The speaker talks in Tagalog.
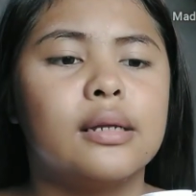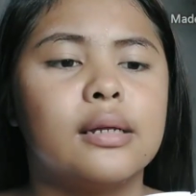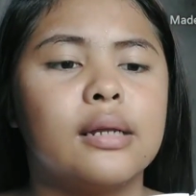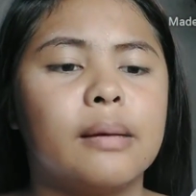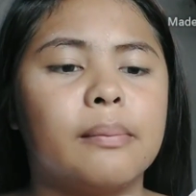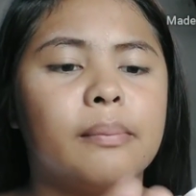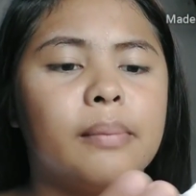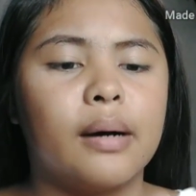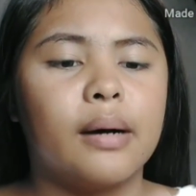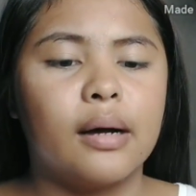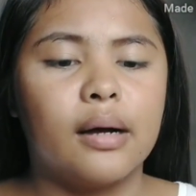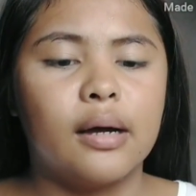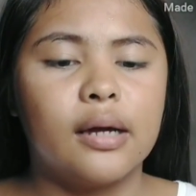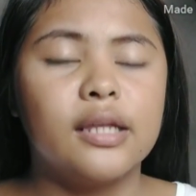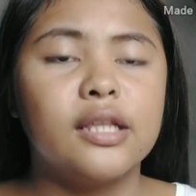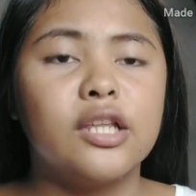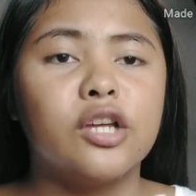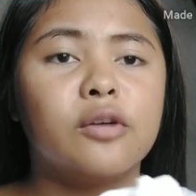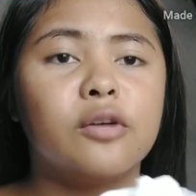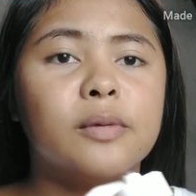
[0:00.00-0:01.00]
Napaka,
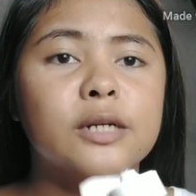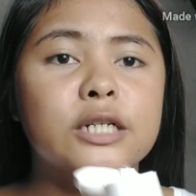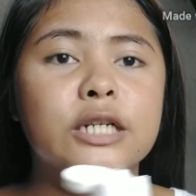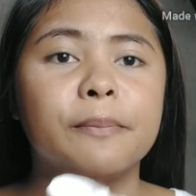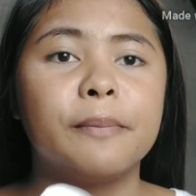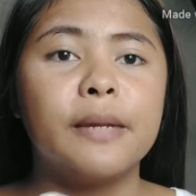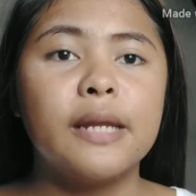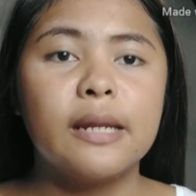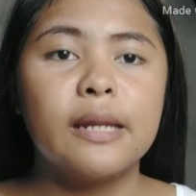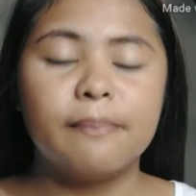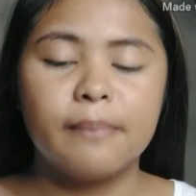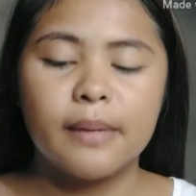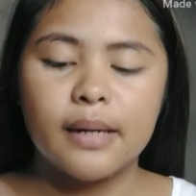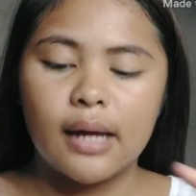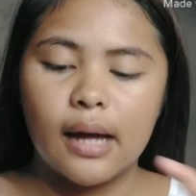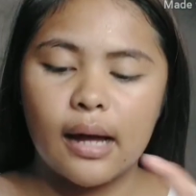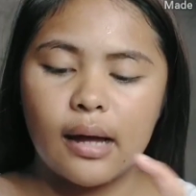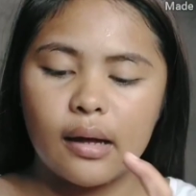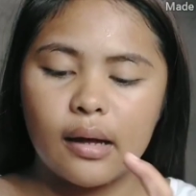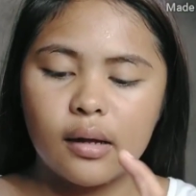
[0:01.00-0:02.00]
hindi ko pa siya
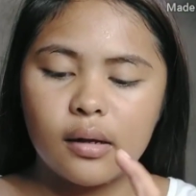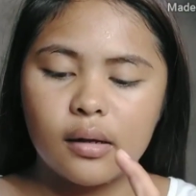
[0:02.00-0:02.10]
pinipiga.